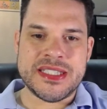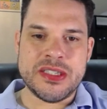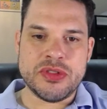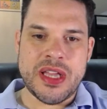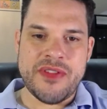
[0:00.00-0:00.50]

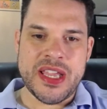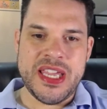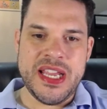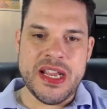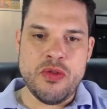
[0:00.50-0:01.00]
ação estava
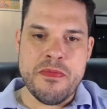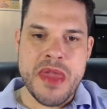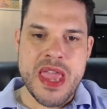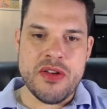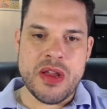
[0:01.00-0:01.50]
aqui, né, no
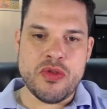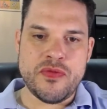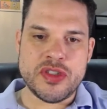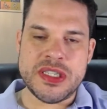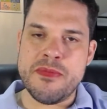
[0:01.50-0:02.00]
meio, né,
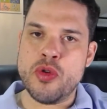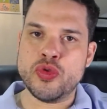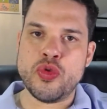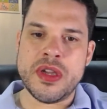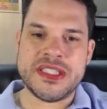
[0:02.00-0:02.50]
quando você
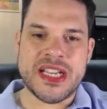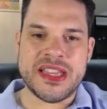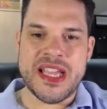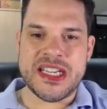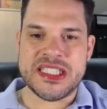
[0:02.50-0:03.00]
montou a
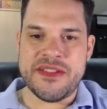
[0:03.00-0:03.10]
estratégia,